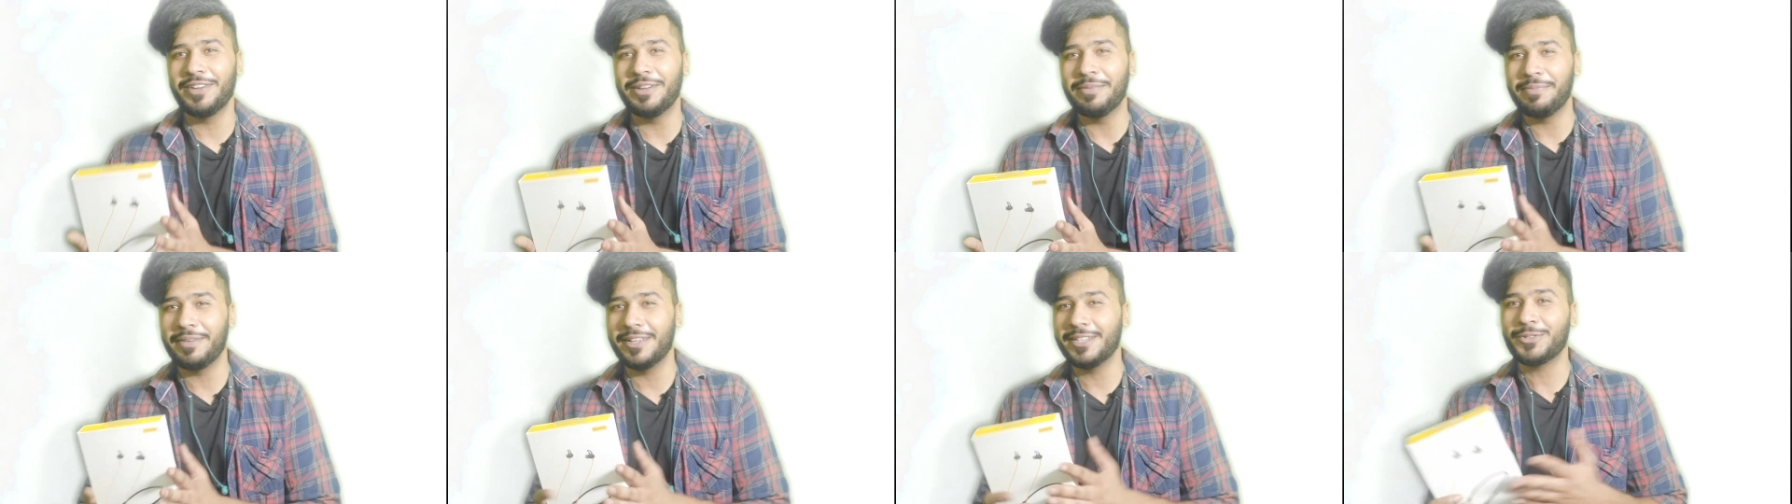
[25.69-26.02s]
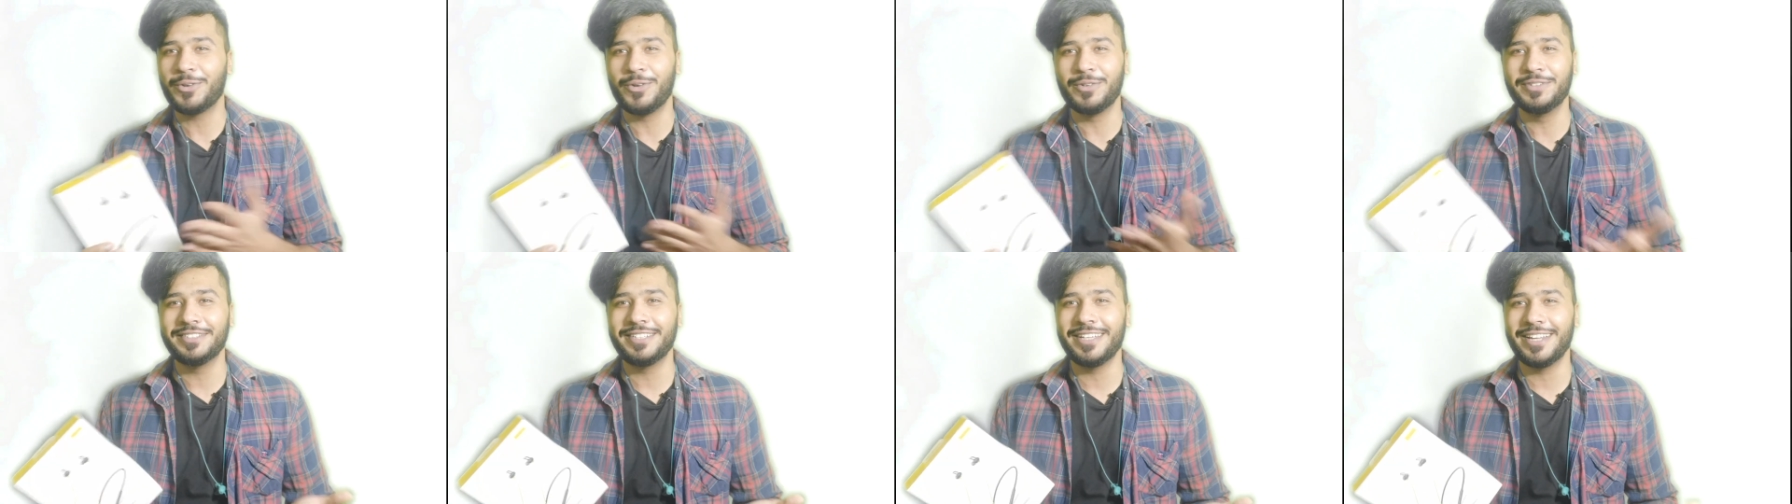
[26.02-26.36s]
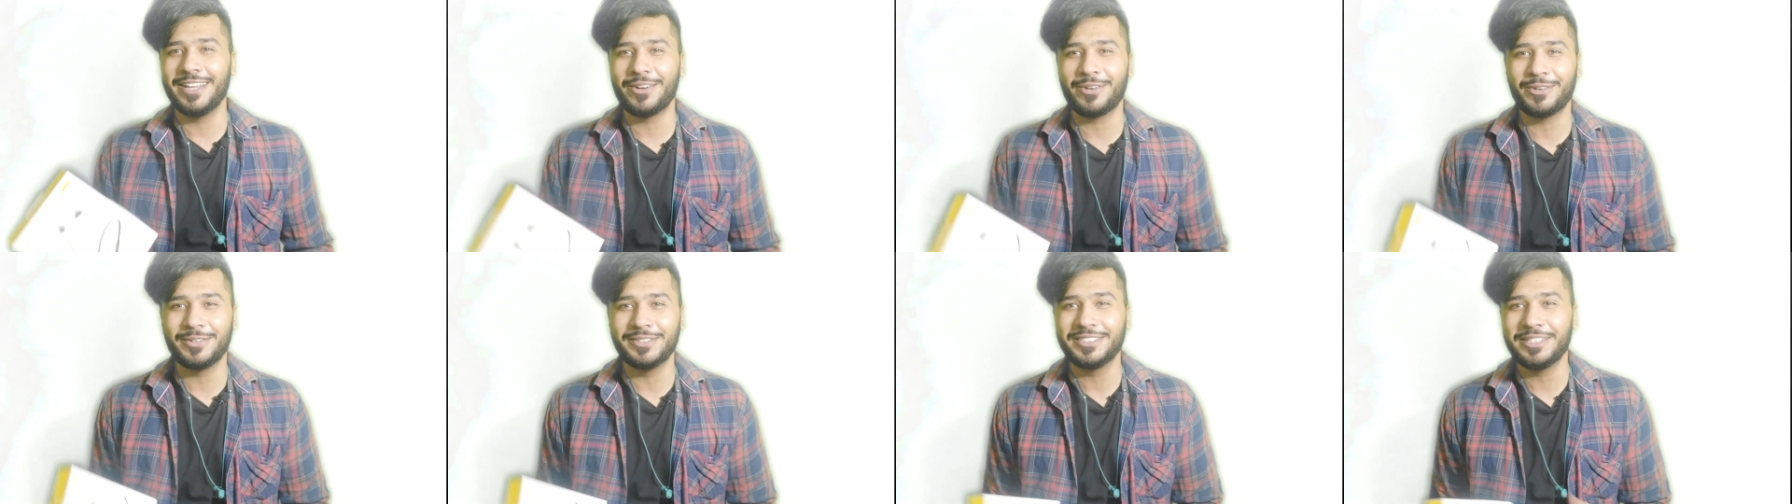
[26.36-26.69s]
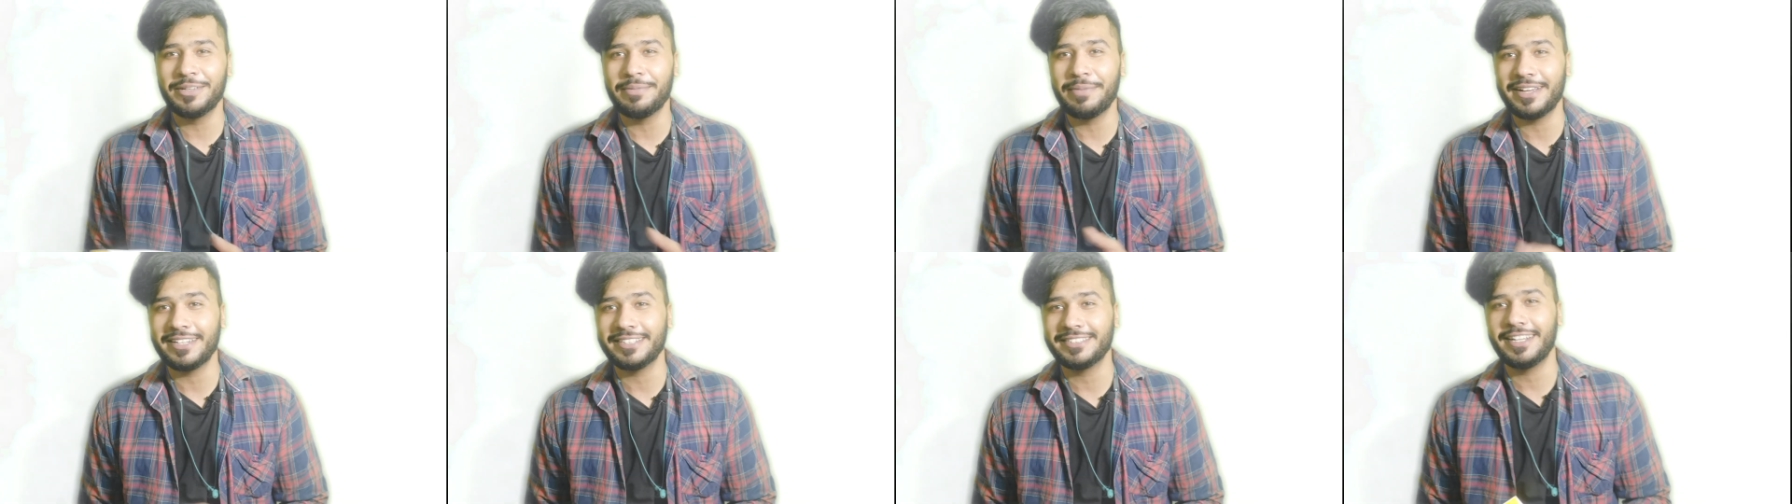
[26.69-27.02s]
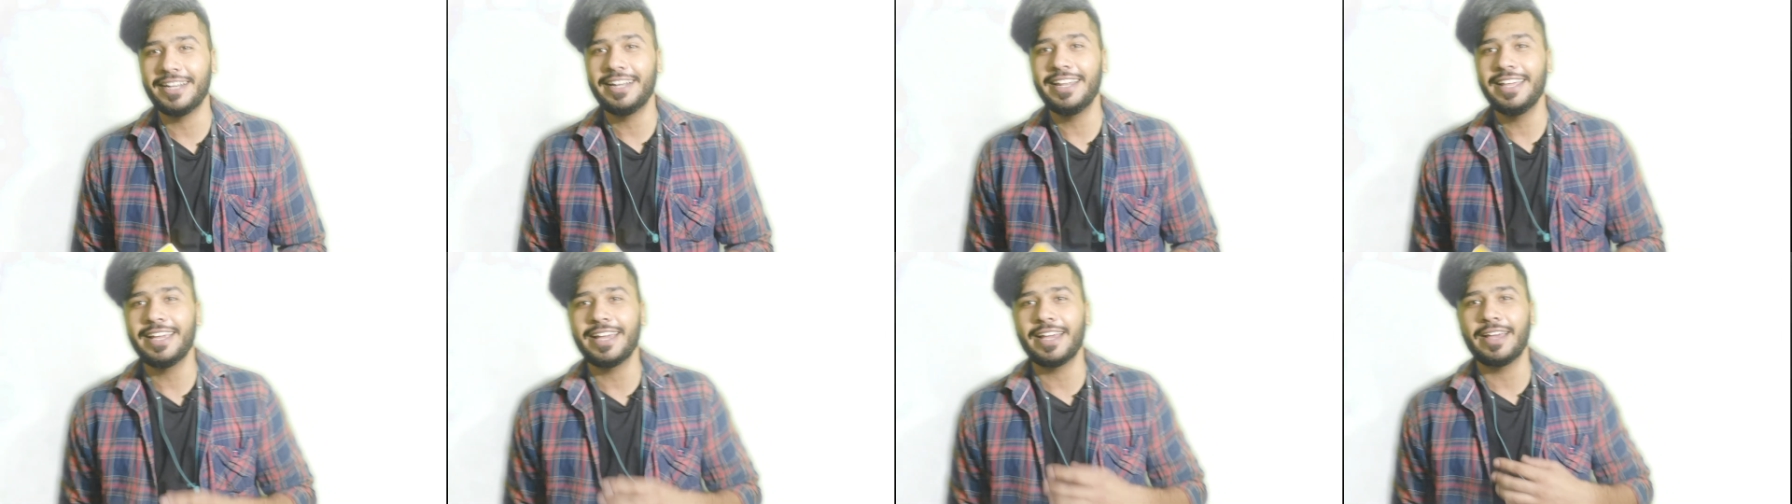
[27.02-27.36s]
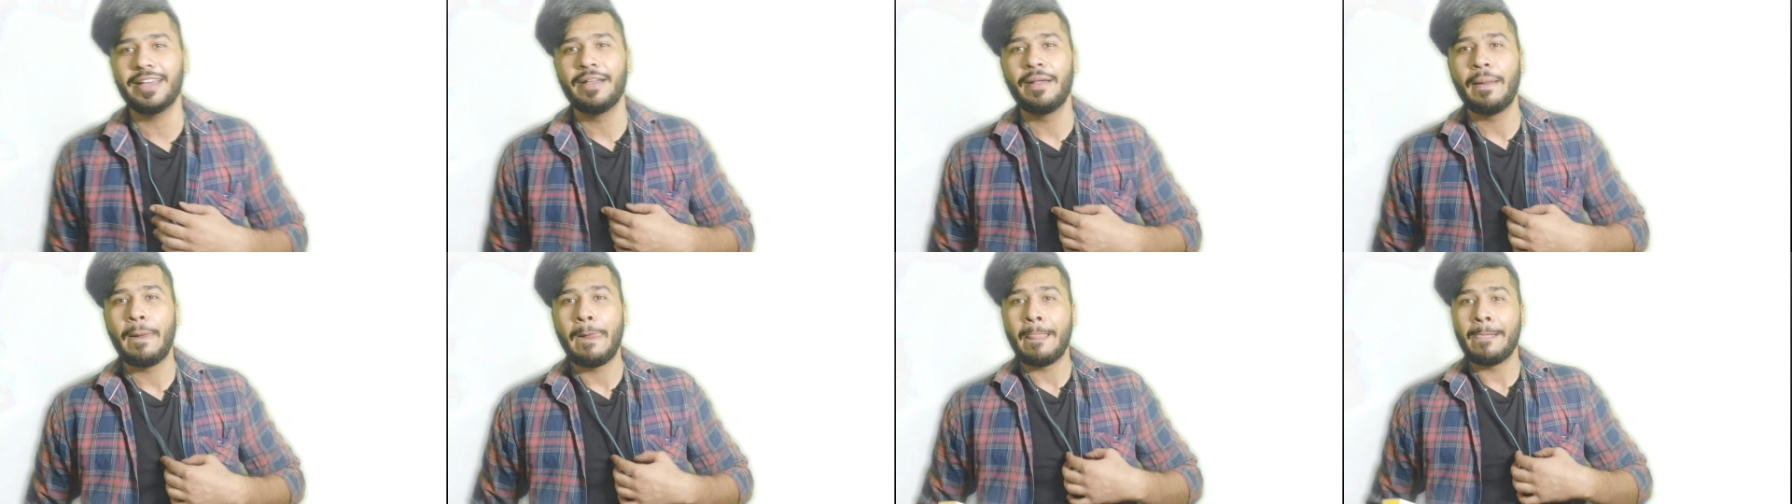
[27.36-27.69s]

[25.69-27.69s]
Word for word: वन प्लस कौन सी ले कौन सी बेस्ट है ठीक है